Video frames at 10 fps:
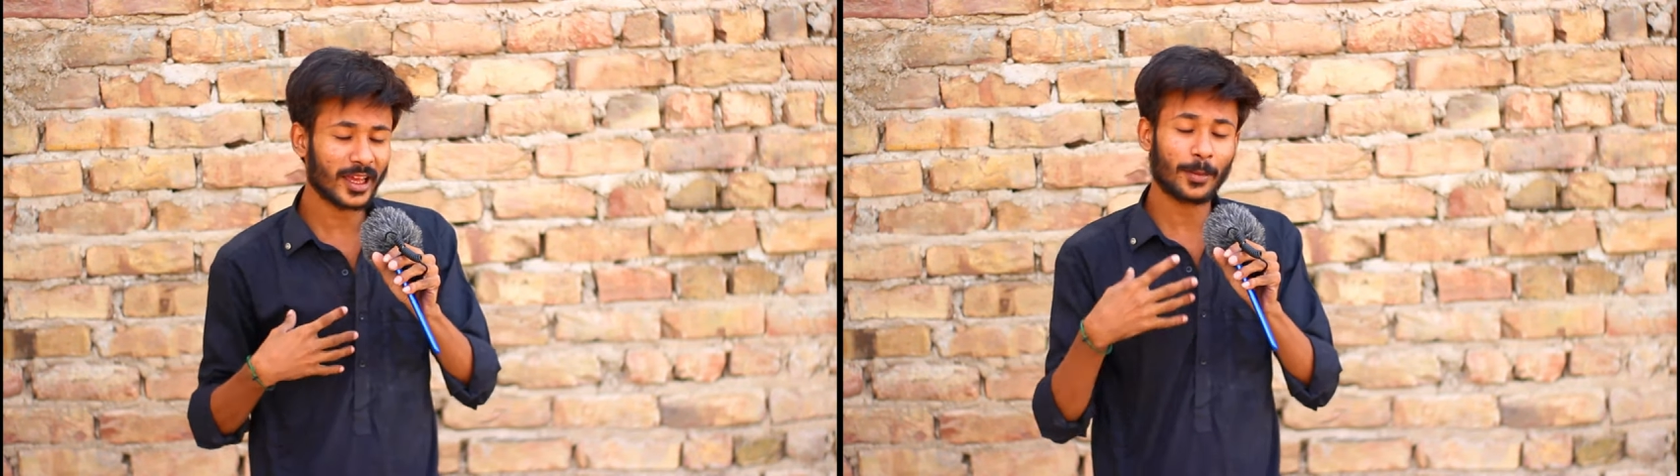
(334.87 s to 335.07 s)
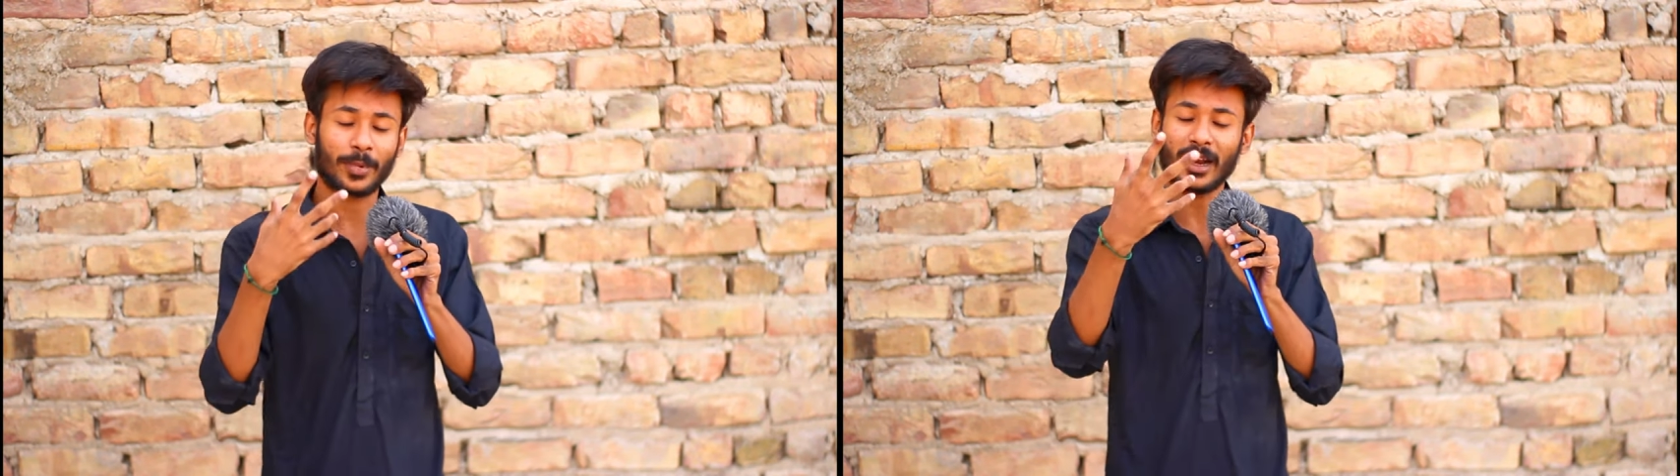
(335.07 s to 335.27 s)

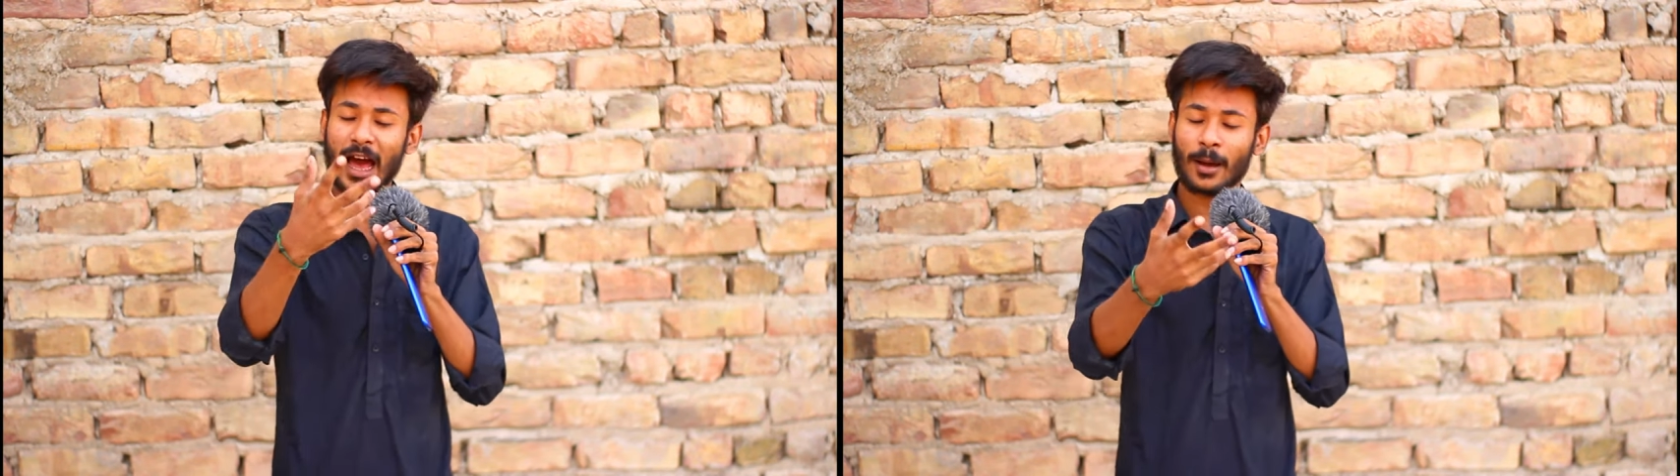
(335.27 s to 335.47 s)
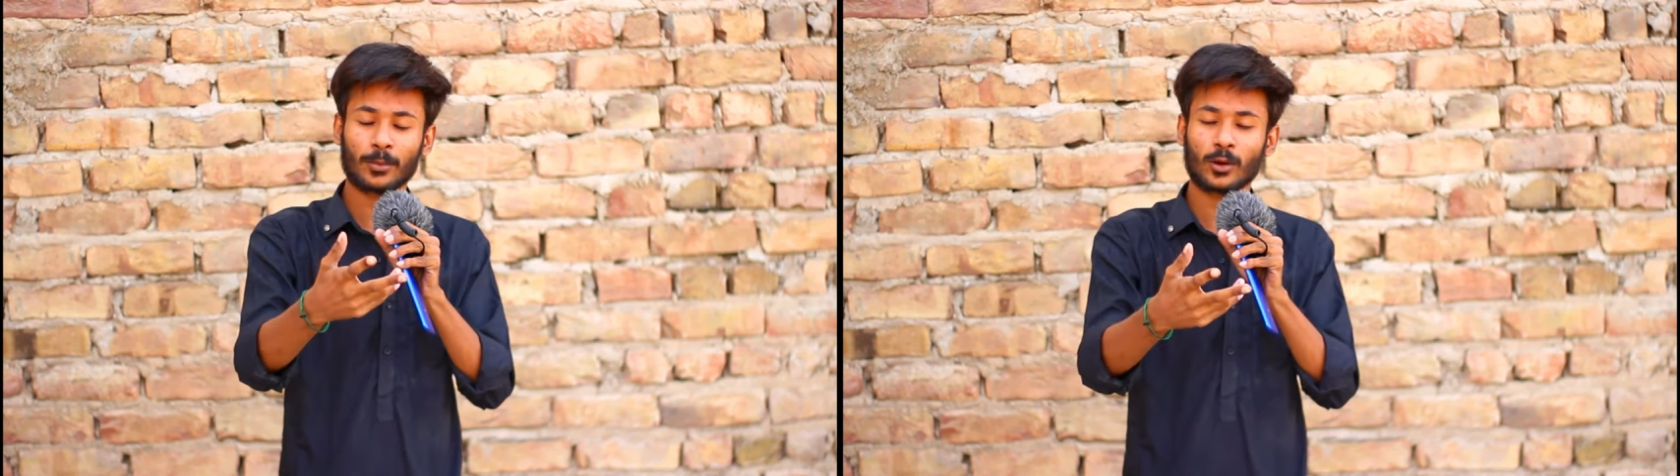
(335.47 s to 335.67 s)
फिर आप
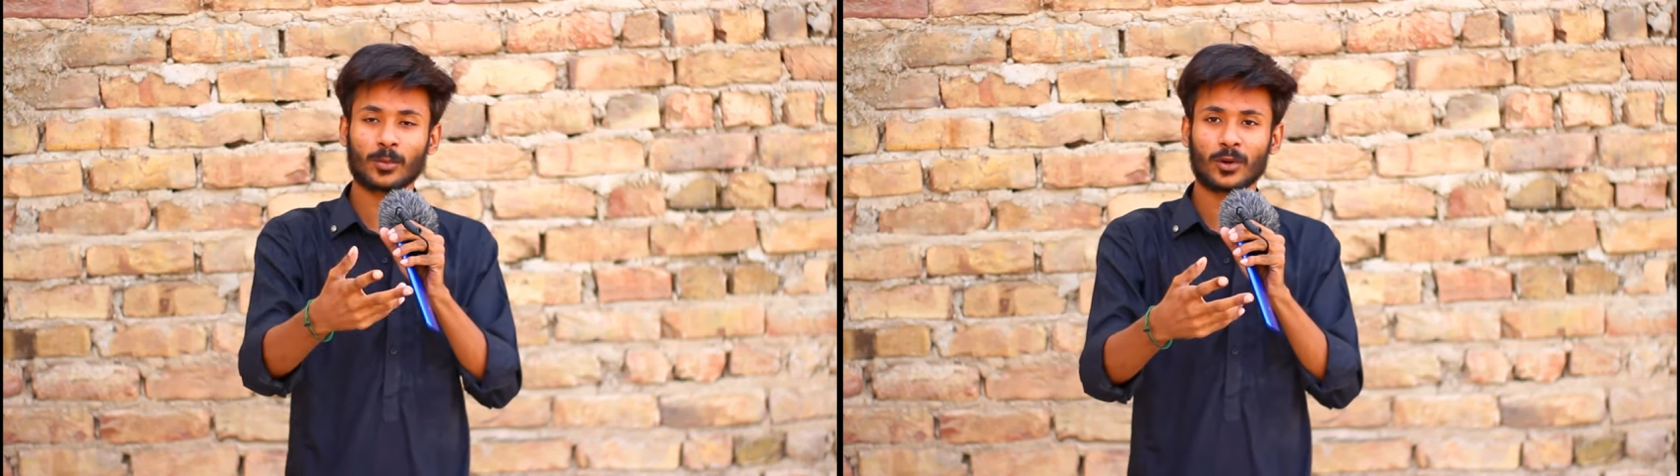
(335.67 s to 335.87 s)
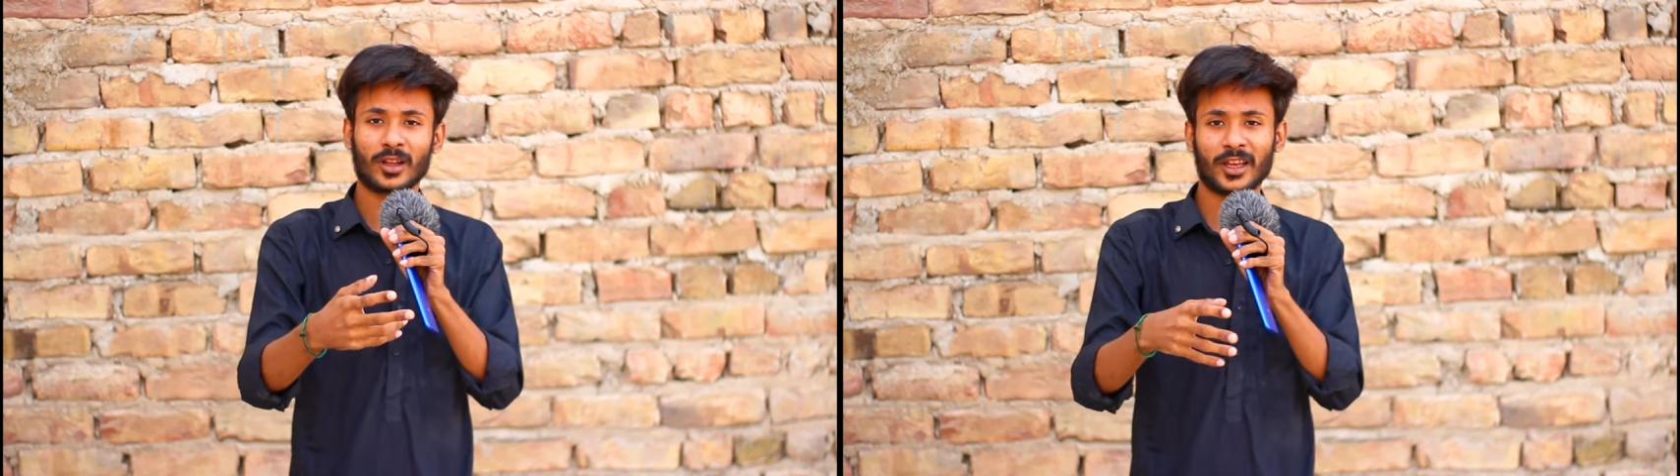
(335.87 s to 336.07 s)
लोग
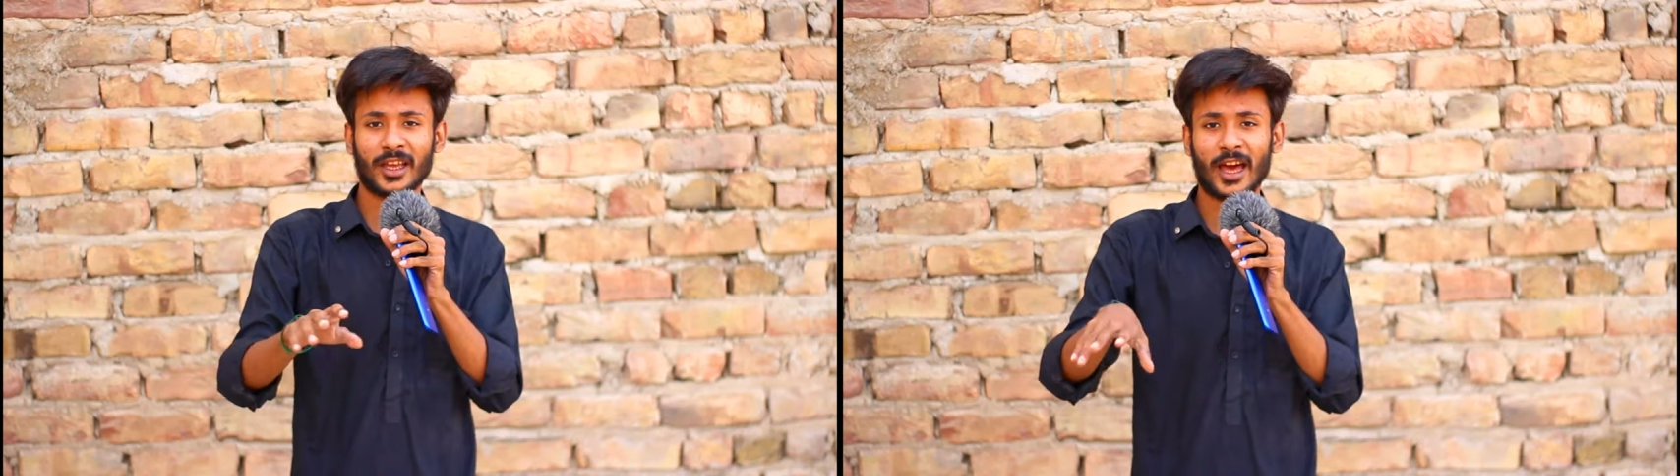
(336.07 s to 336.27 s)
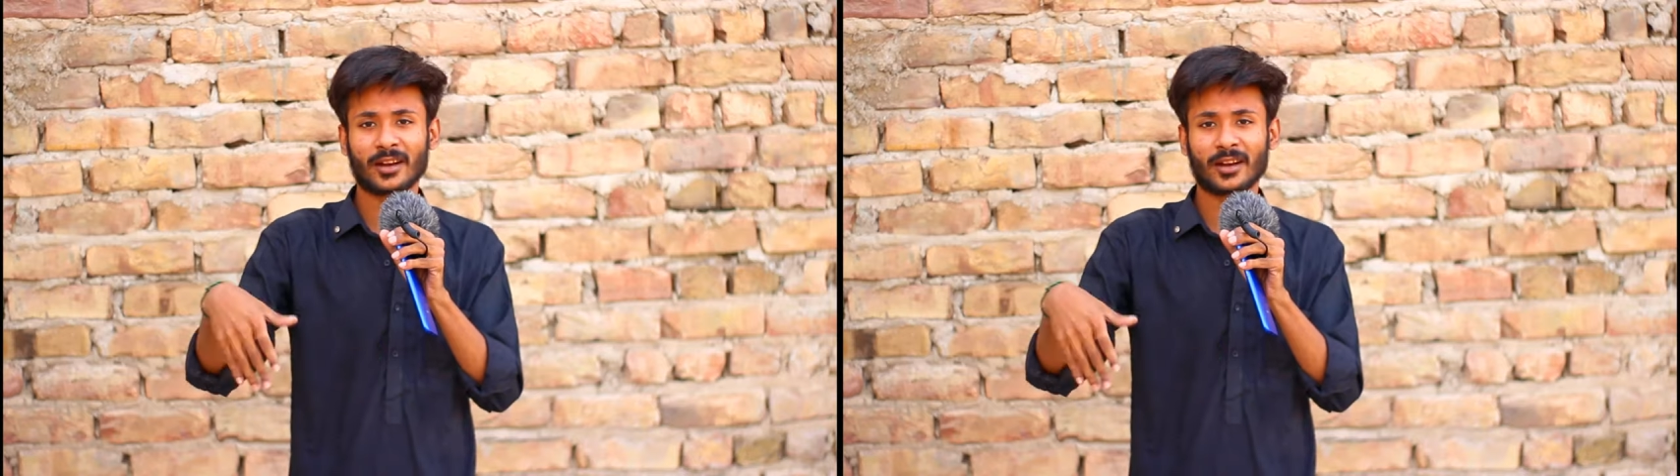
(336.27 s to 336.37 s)
बोलेंगे यार